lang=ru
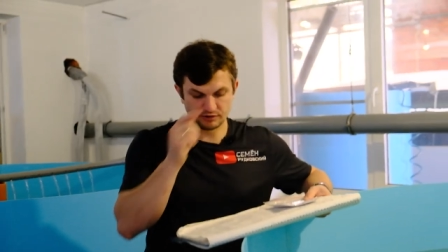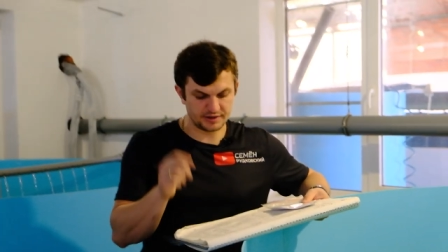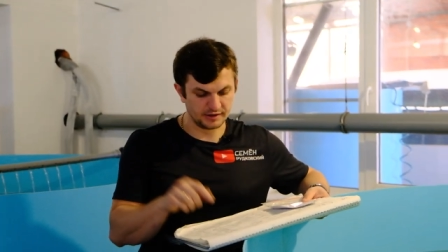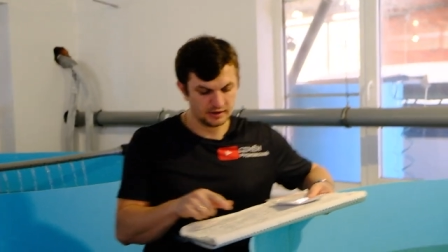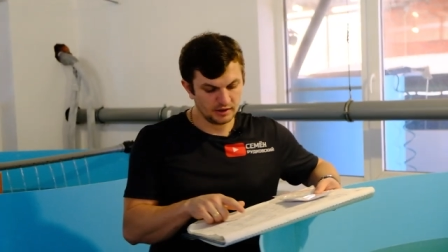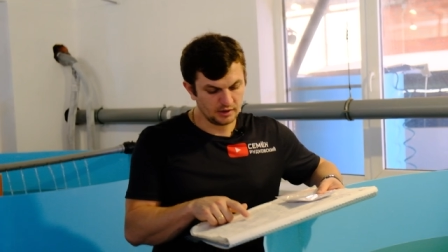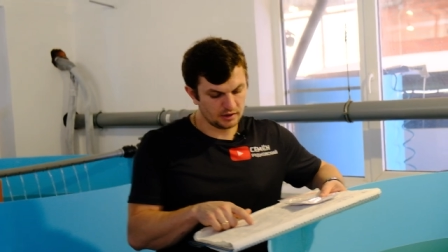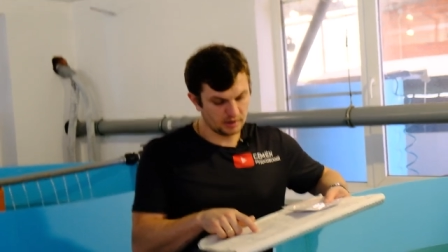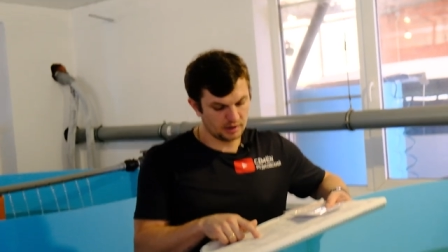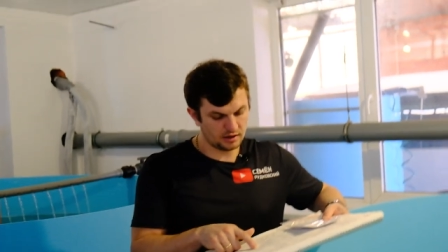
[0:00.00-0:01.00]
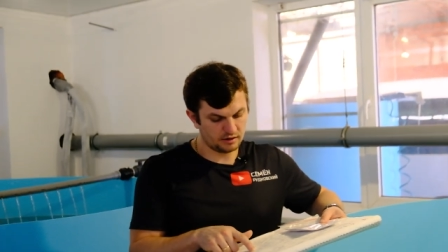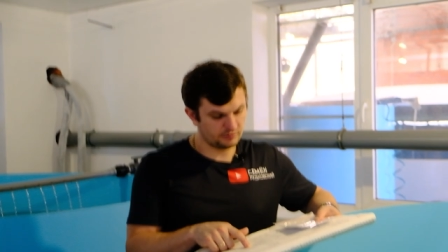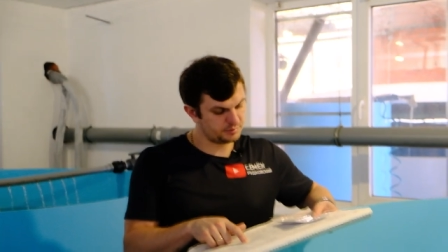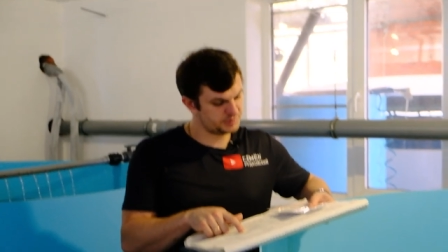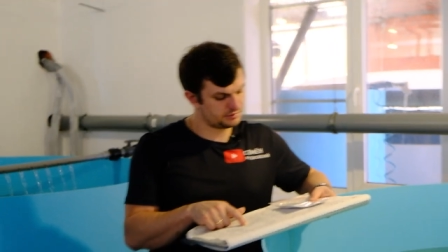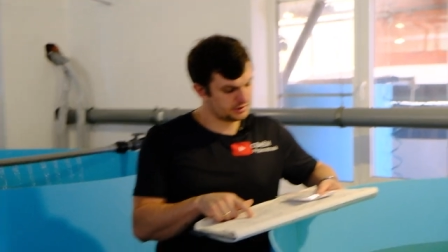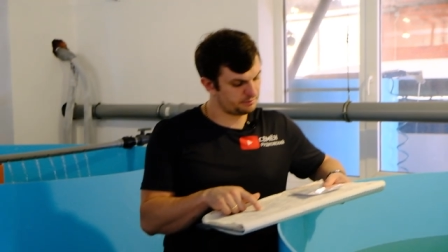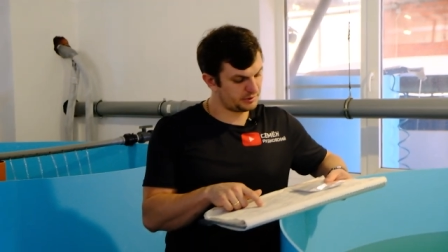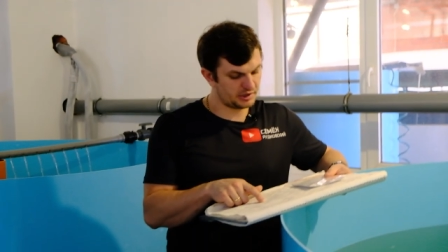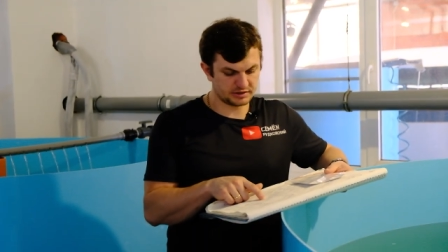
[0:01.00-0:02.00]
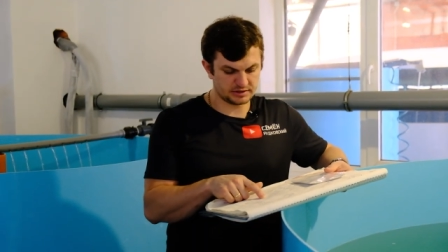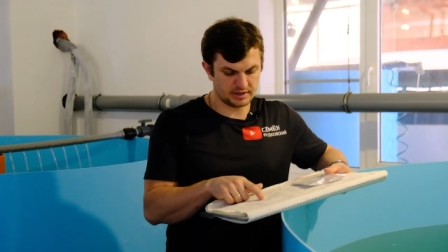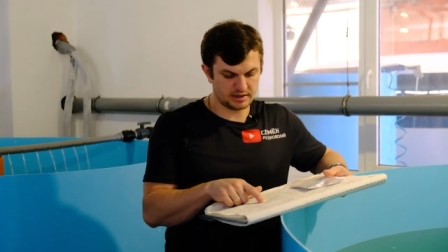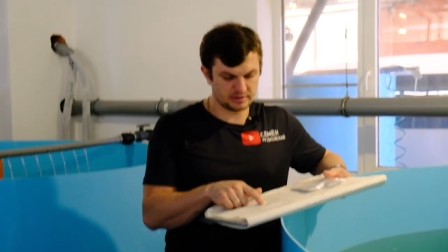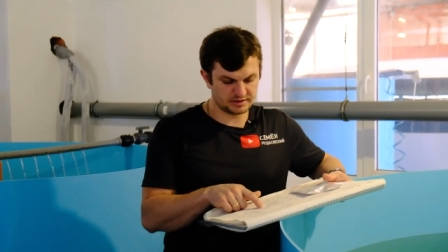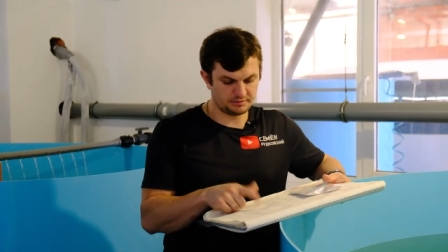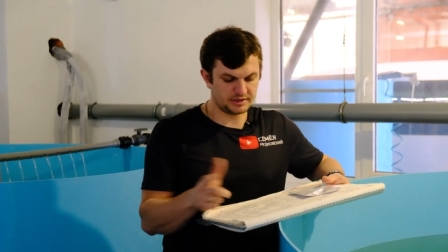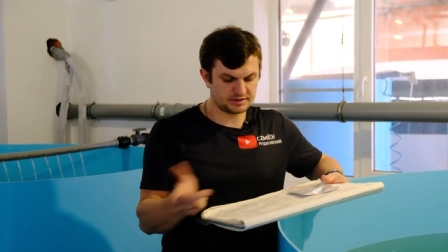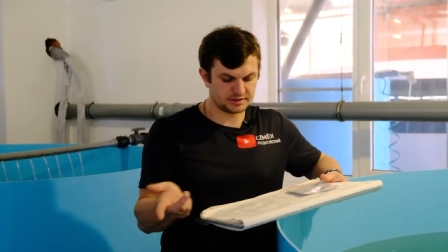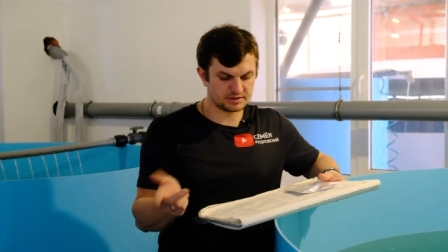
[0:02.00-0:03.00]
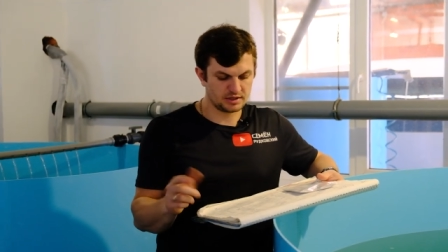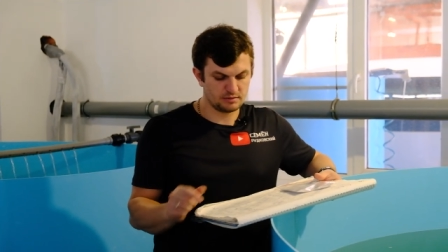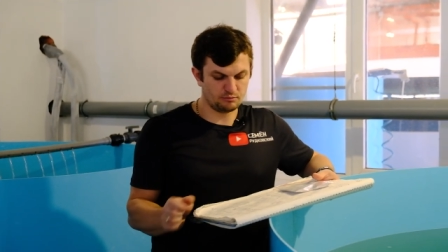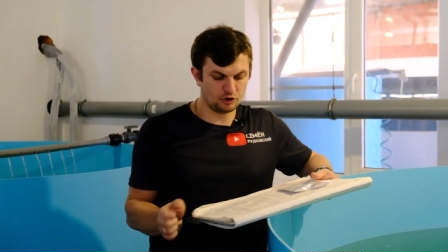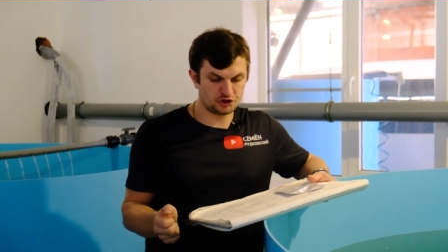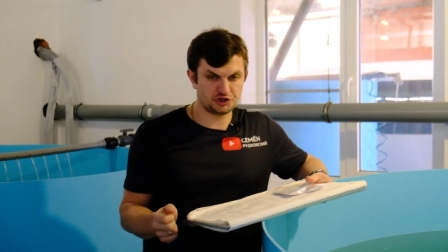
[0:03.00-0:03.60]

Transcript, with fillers: врать. А, в общем-то, приросла за месяц больше,